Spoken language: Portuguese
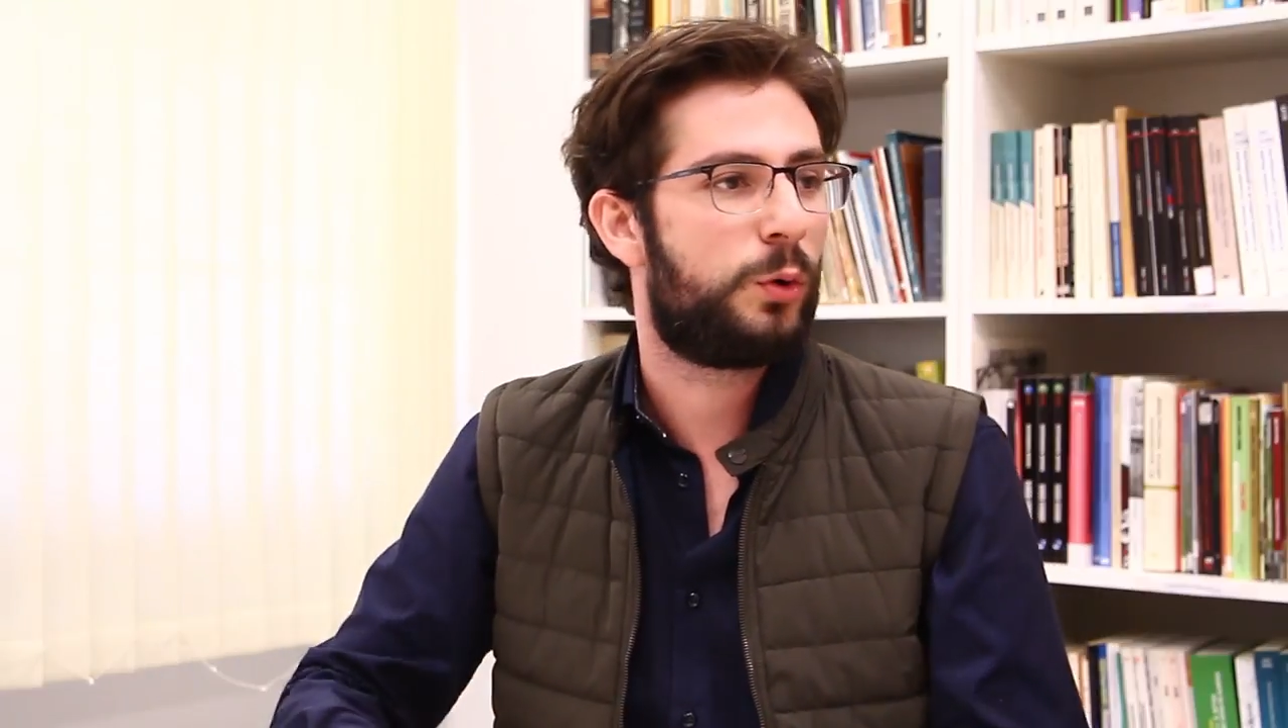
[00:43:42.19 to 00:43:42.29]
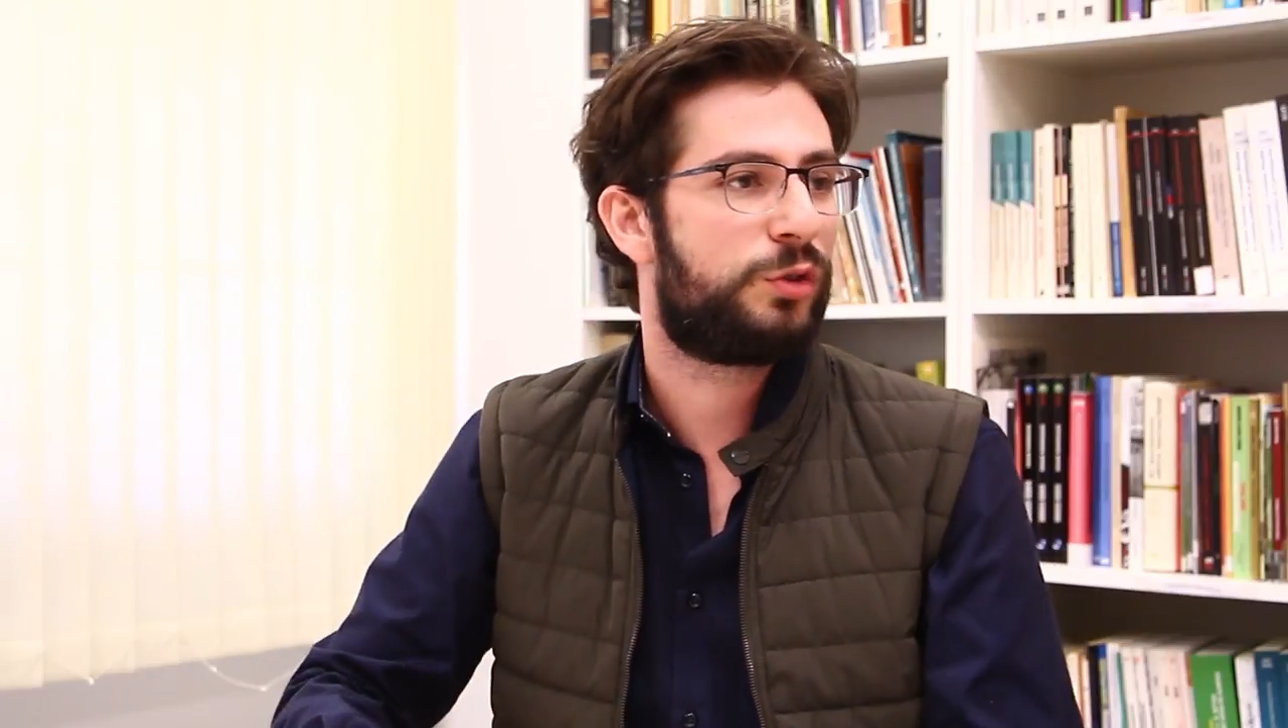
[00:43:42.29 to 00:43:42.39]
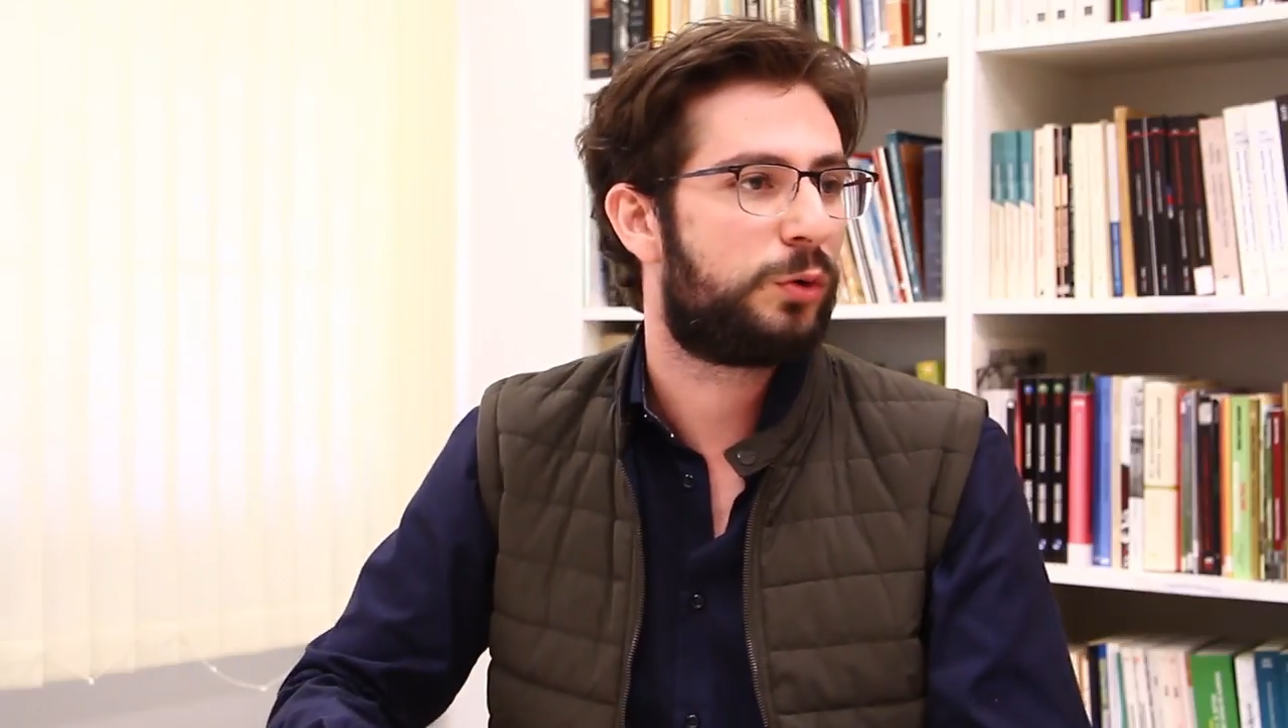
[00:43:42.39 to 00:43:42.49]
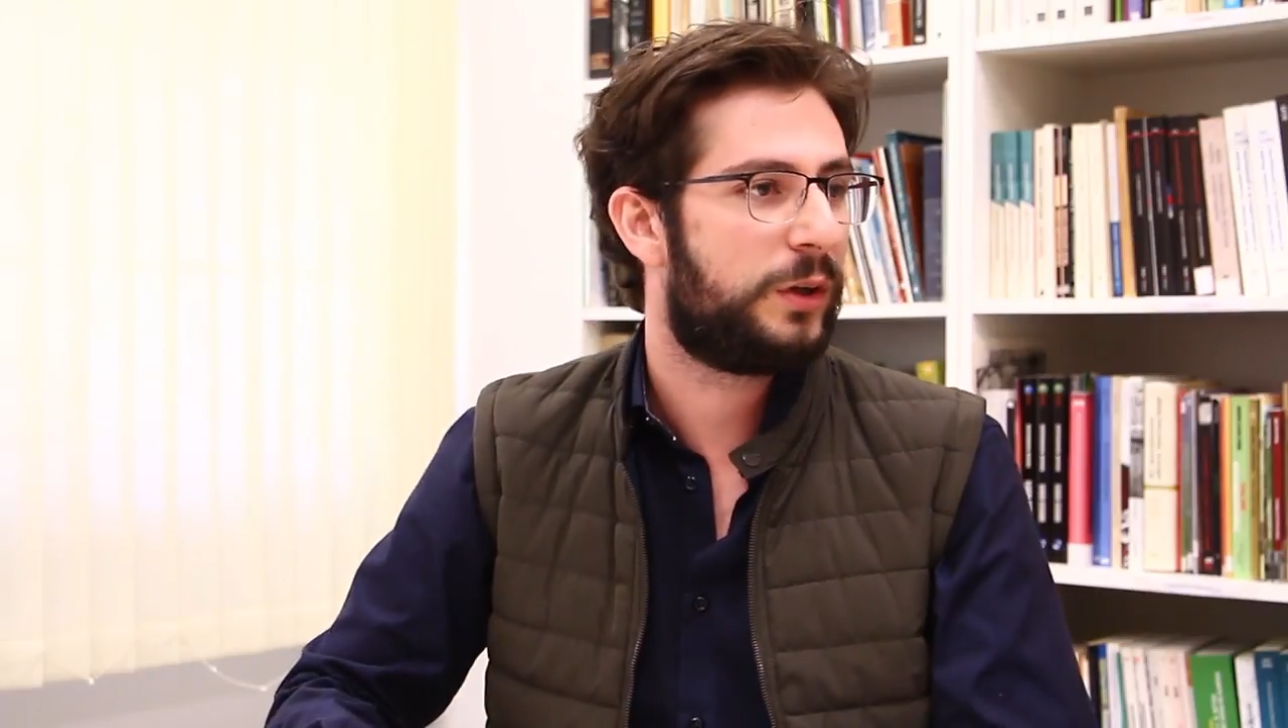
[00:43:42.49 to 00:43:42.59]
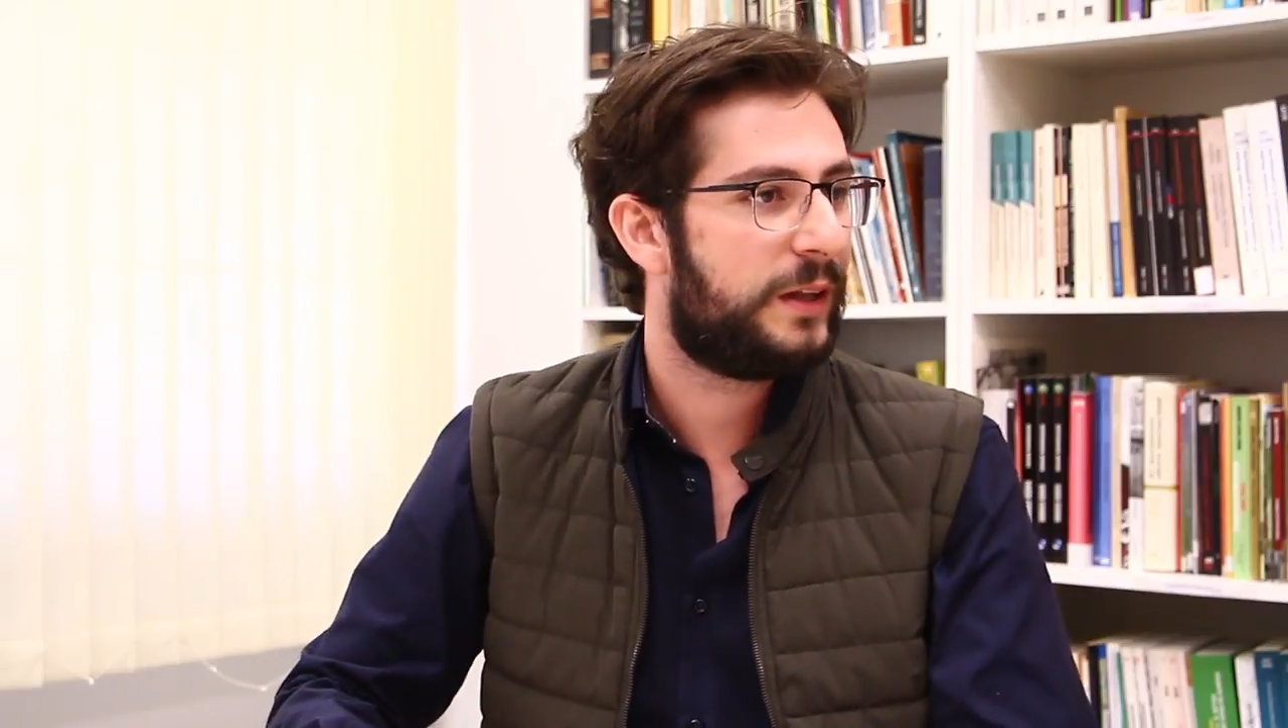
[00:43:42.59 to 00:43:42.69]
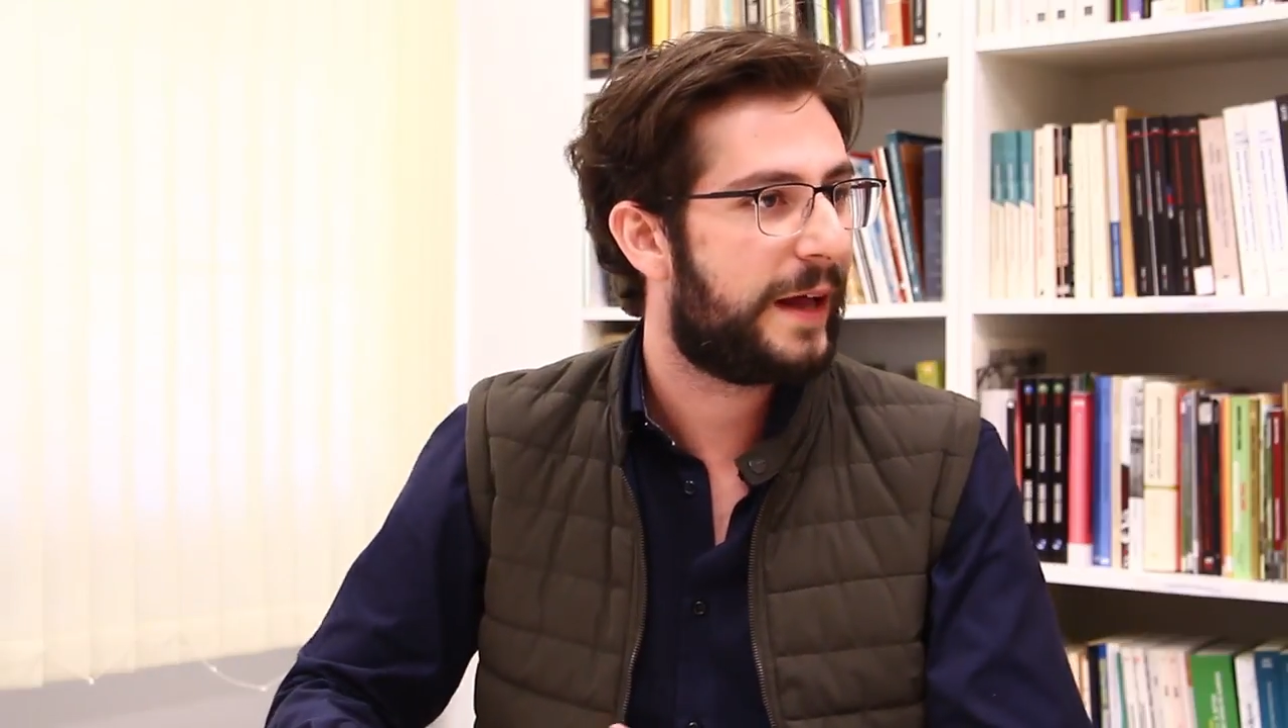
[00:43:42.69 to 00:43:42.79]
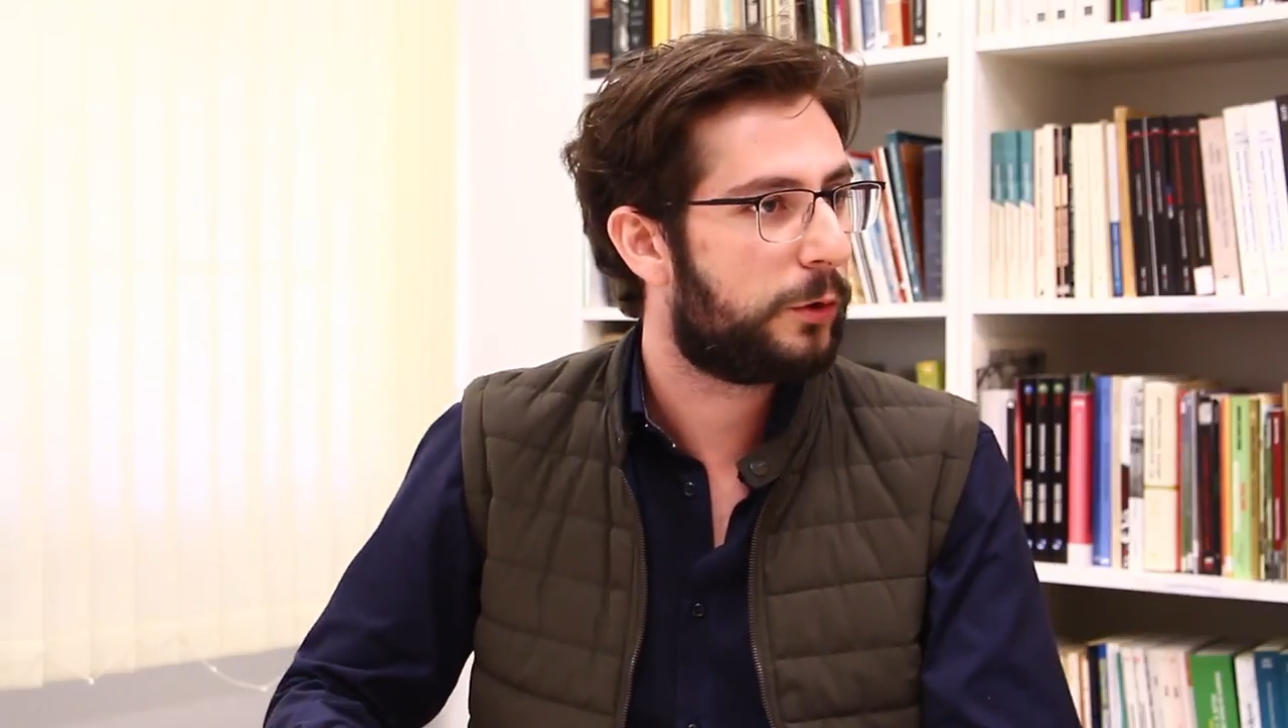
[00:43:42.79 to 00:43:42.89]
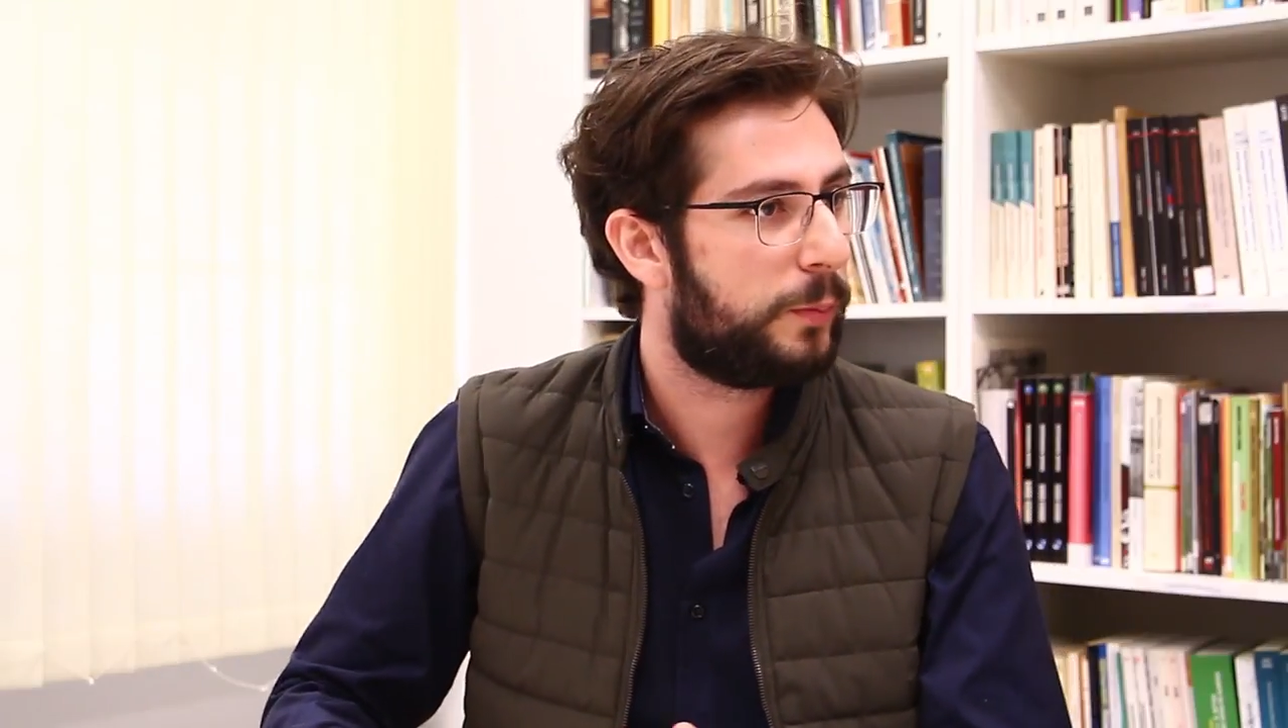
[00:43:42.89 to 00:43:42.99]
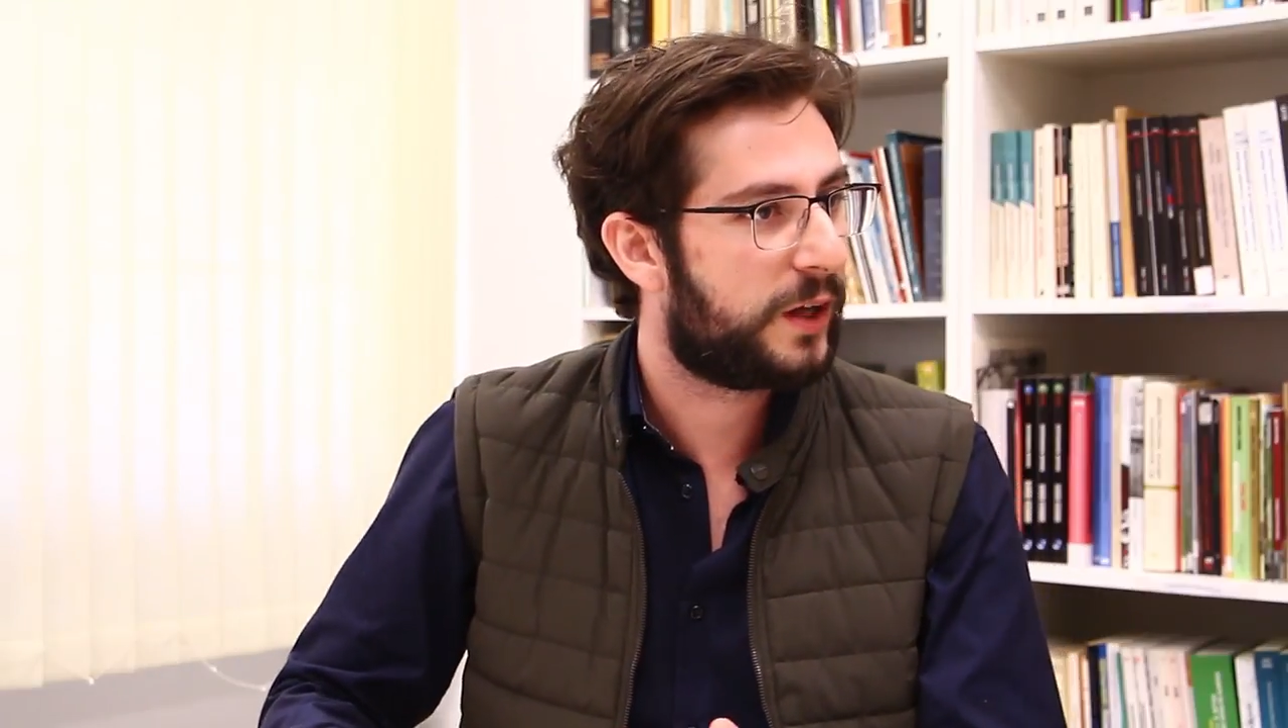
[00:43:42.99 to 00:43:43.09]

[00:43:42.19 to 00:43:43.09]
estava consolidada